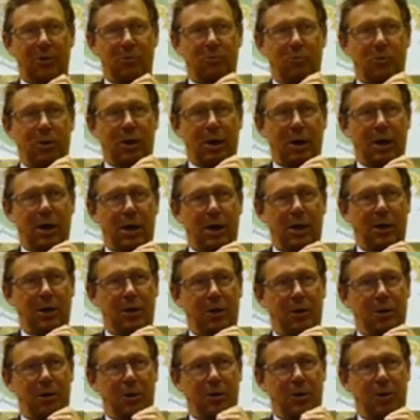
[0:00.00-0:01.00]

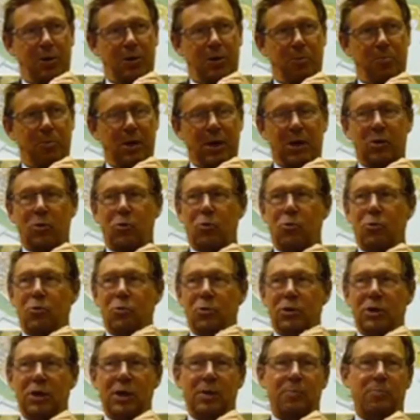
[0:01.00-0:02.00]
euh,
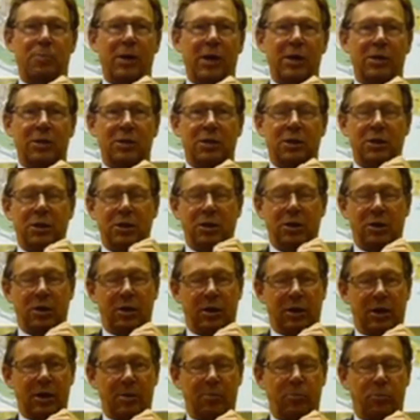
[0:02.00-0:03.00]
Macron qui est
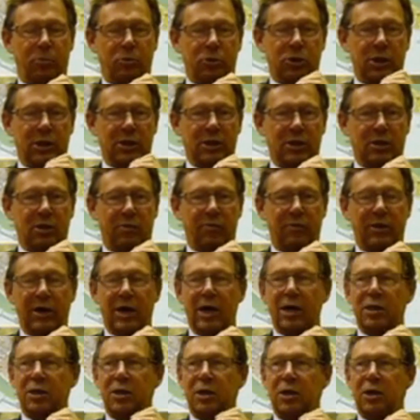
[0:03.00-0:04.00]
partie avec un projet de
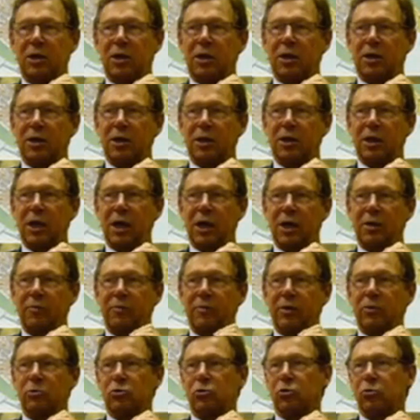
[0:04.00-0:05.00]
120 articles et qui est
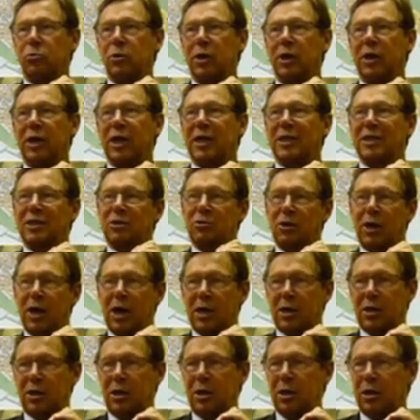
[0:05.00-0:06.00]
arrivé aujourd'hui à
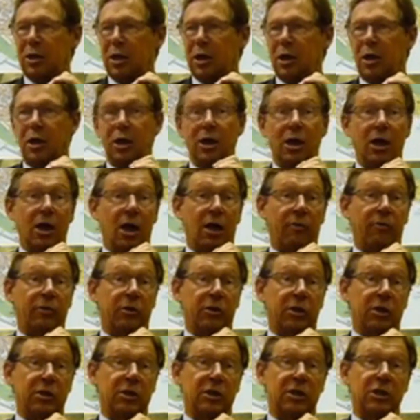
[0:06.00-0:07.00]
400 articles
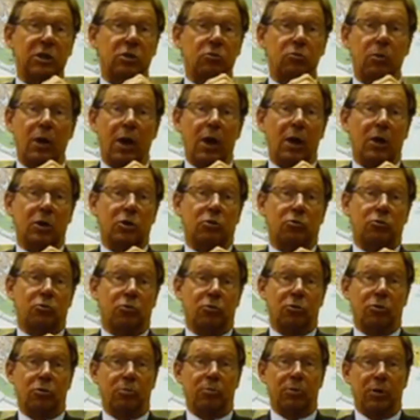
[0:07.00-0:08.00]
avec des histoires
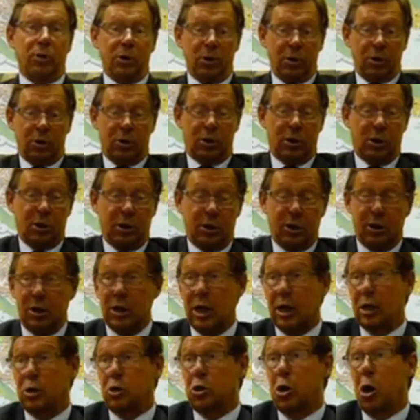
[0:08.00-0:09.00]
sur
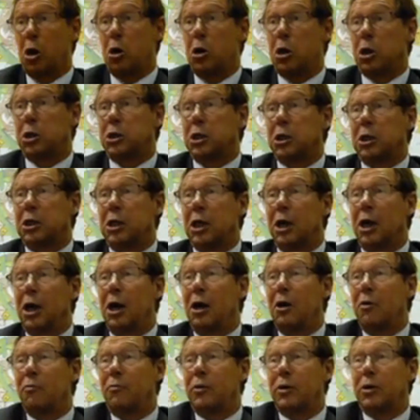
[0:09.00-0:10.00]
l'alcool,
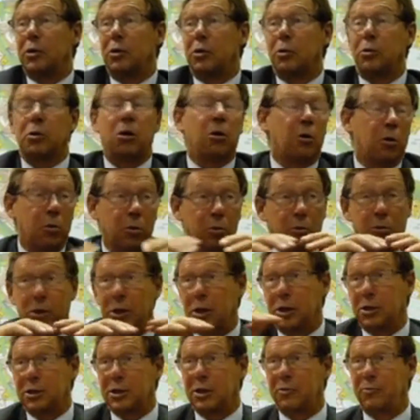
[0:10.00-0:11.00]
etc. Enfin,
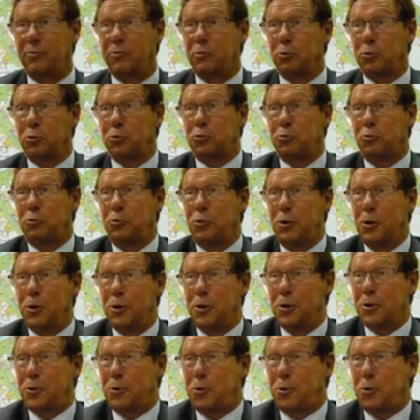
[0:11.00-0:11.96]
on est dans un fourre-tout